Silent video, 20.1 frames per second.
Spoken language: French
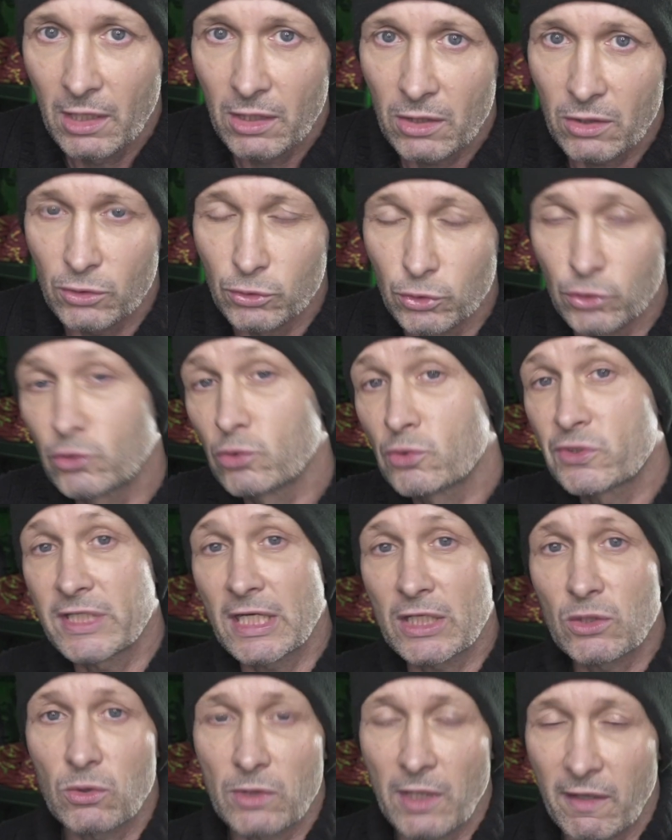Euh, de toutes
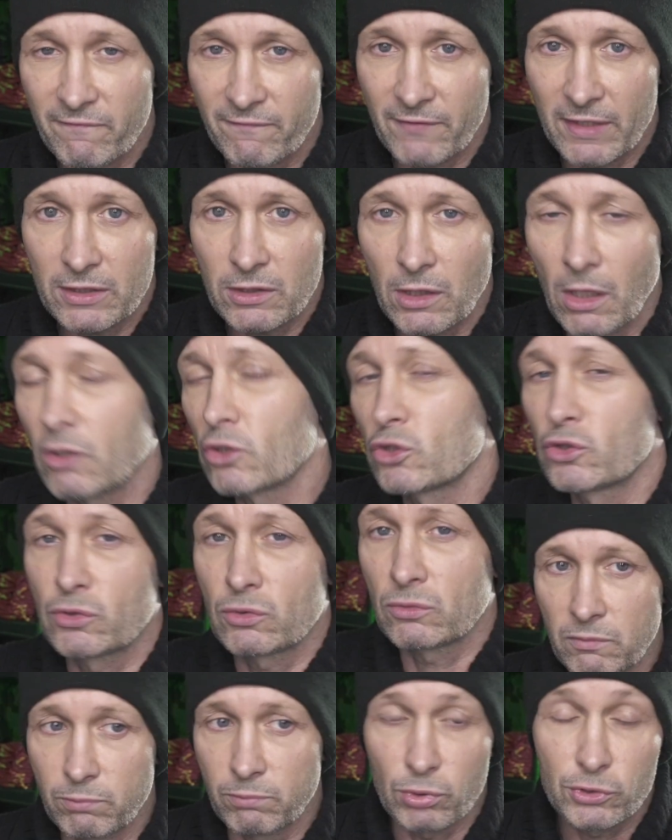celles qu'on a faites, alors
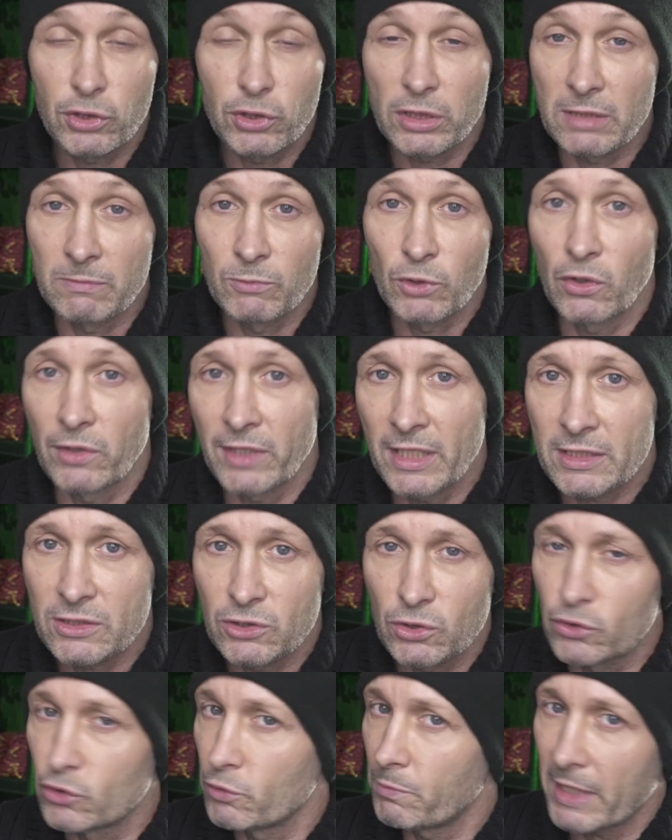pour ceux qui me connaissent,
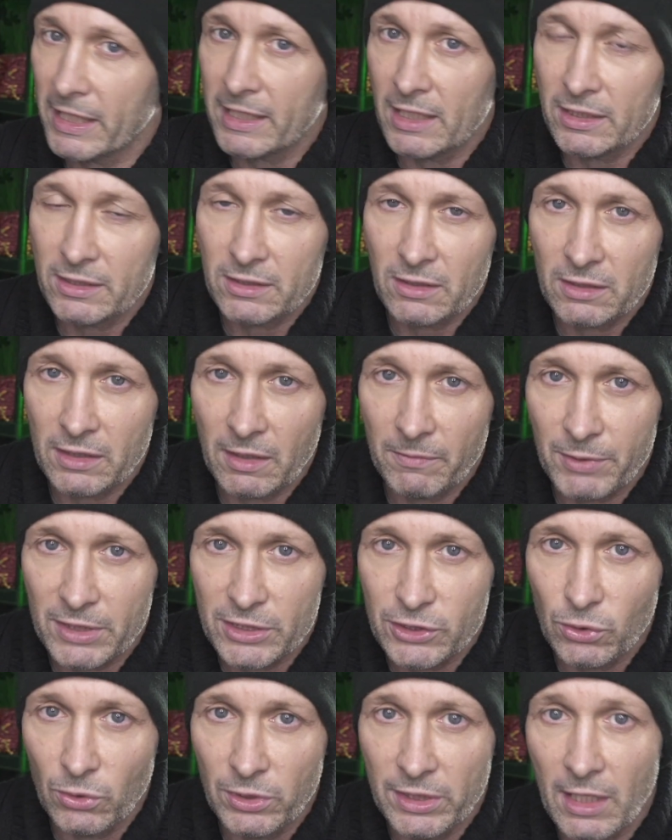je suis pas quelqu'un
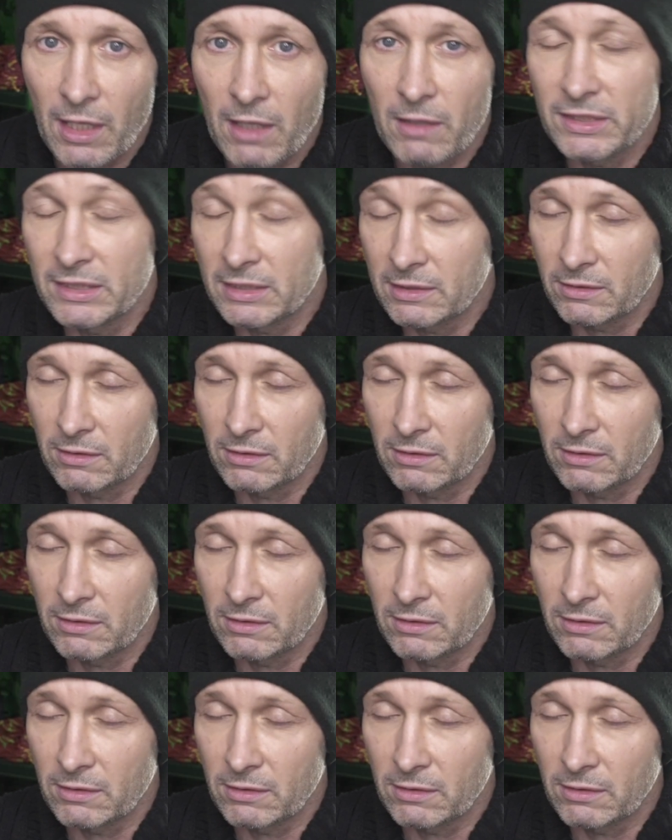d'impressionnant